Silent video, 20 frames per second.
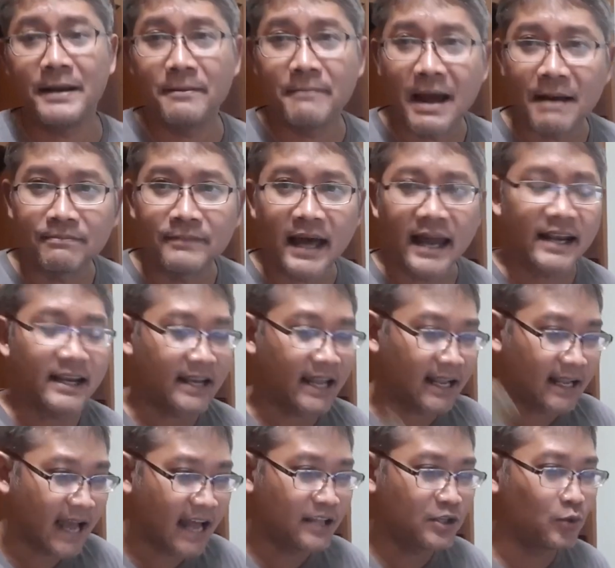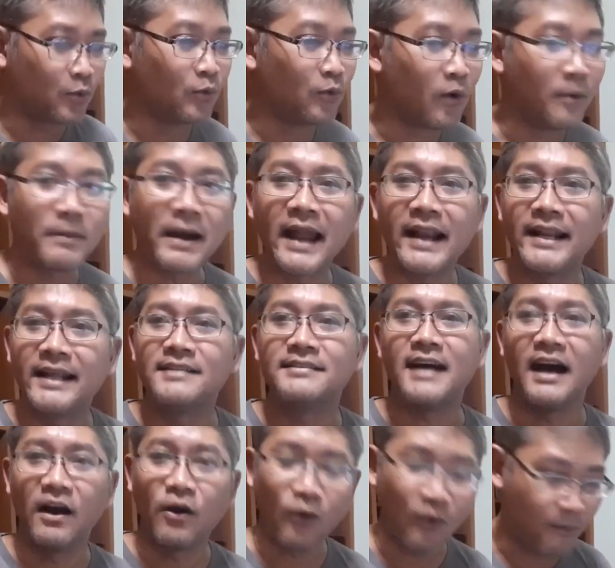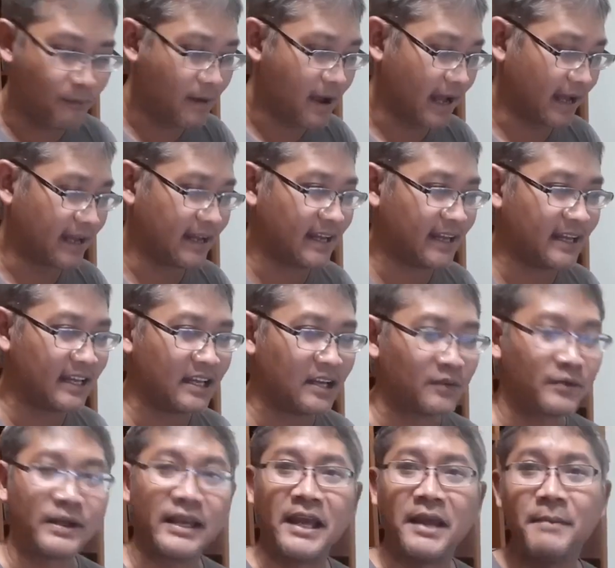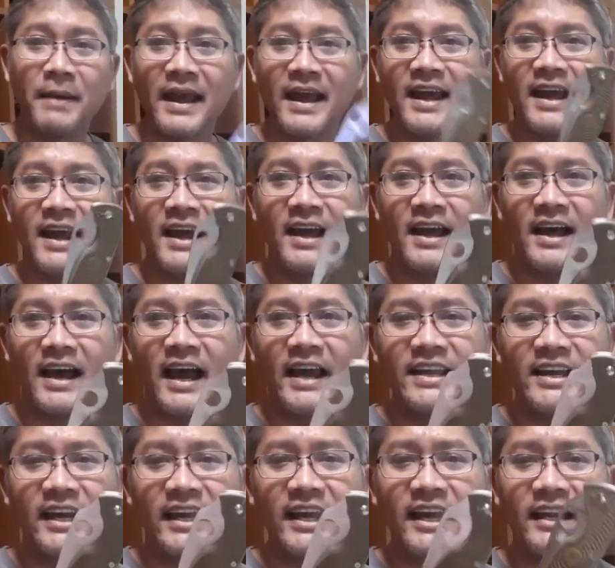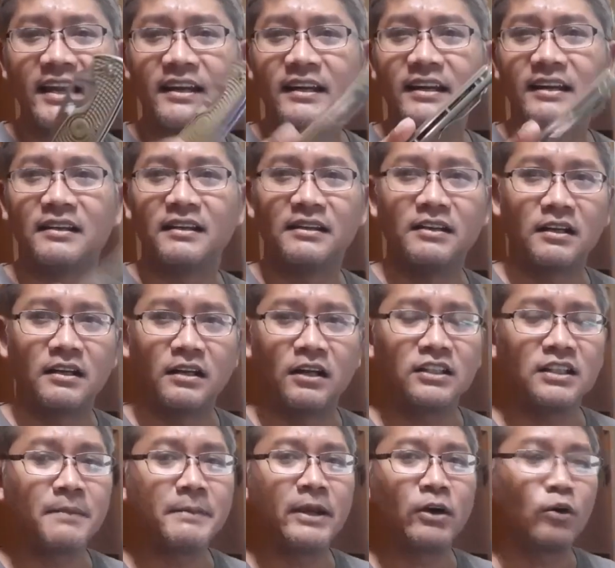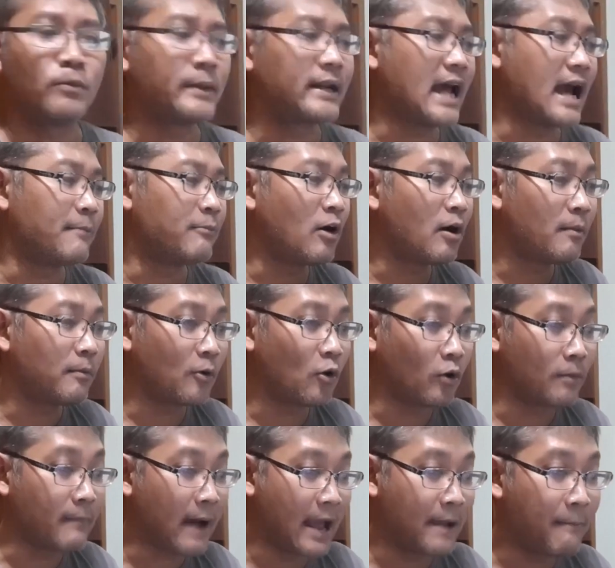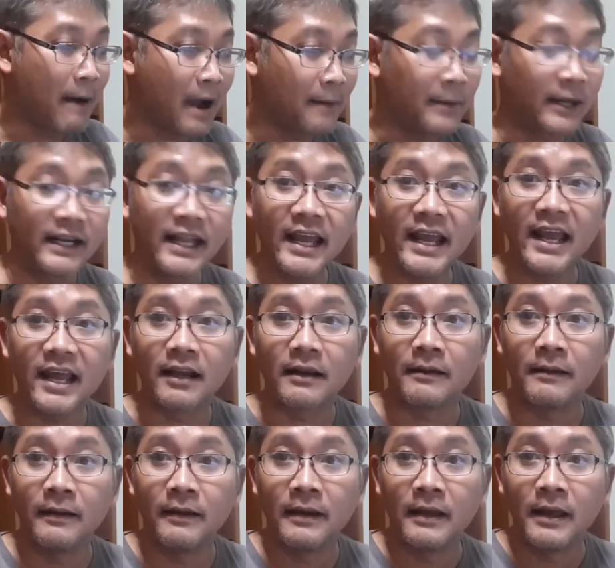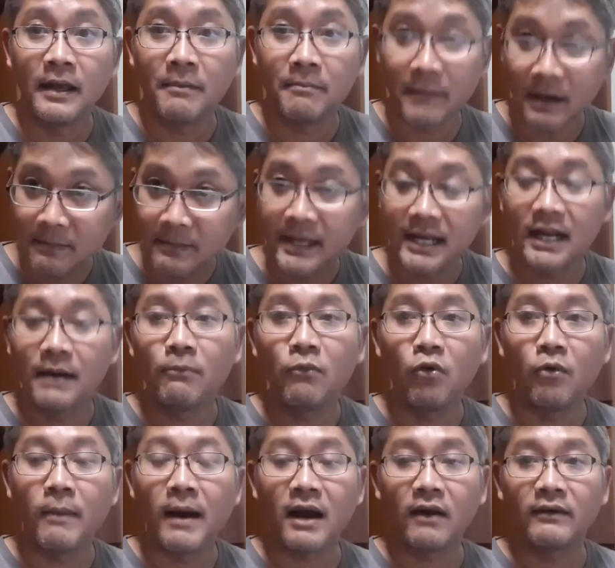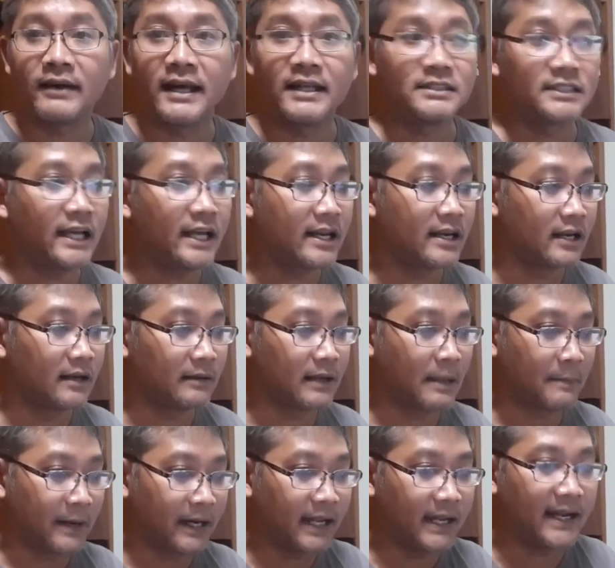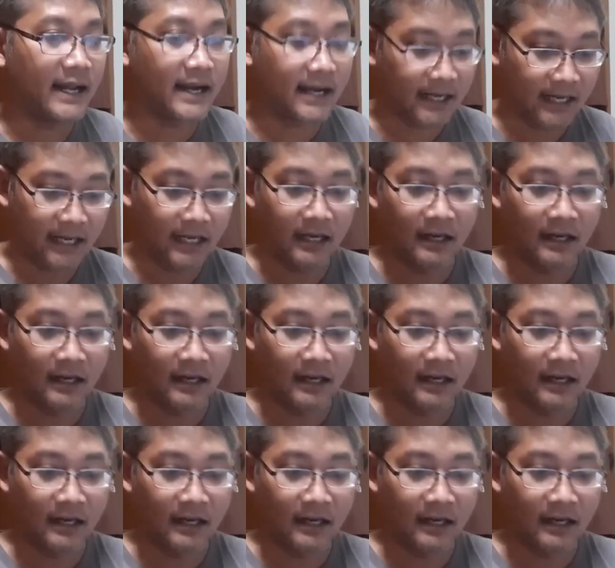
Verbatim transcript: แบบนั้นในการอยู่รวมกันในสังคมอะโอเคไหมไอ้อย่างนี้ก็จะมีคนมาถามเพราะกฎหมายบางประเทศมันมีระบุมากกว่านั้น เช่น ในประเทศอังกฤษ